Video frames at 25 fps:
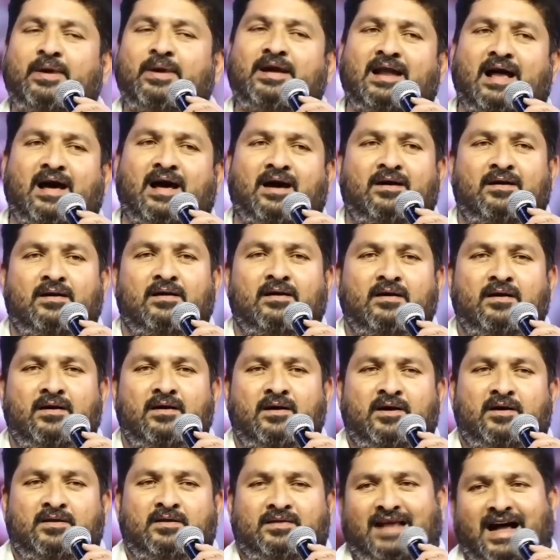విధమైన
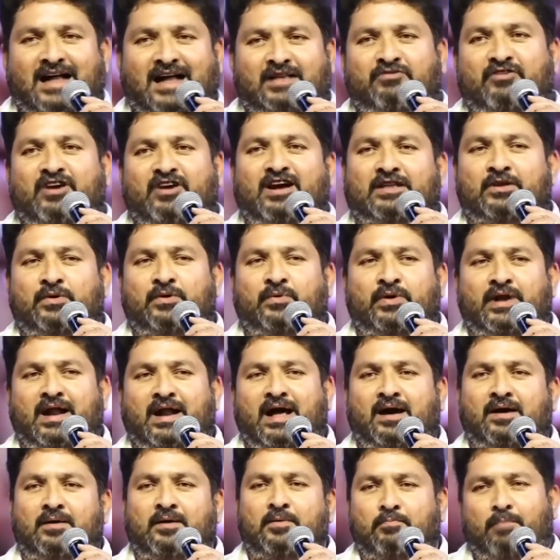తాత్వికత
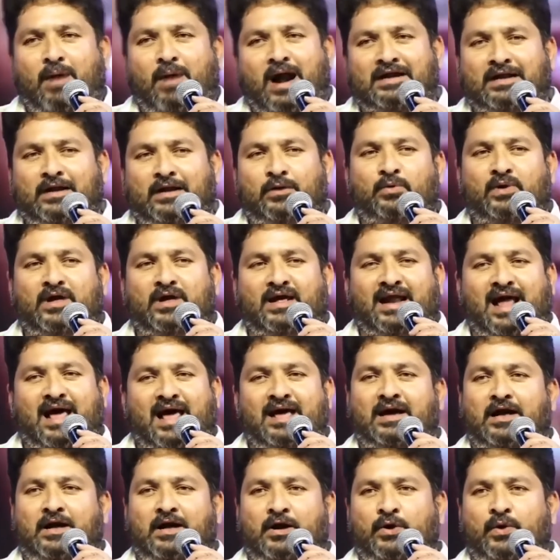ఉన్న పాటలు కూడా
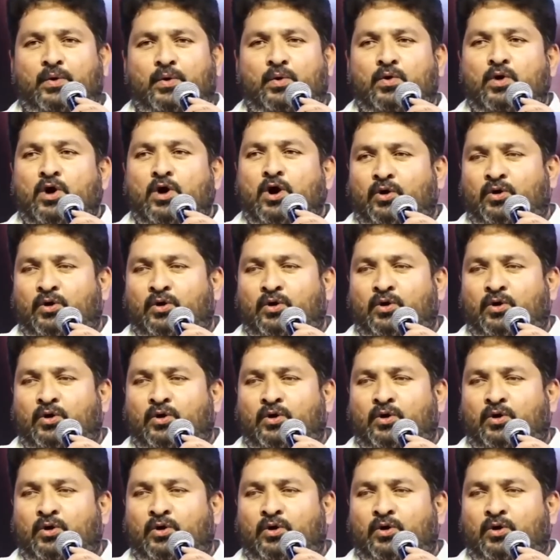రాయగలడు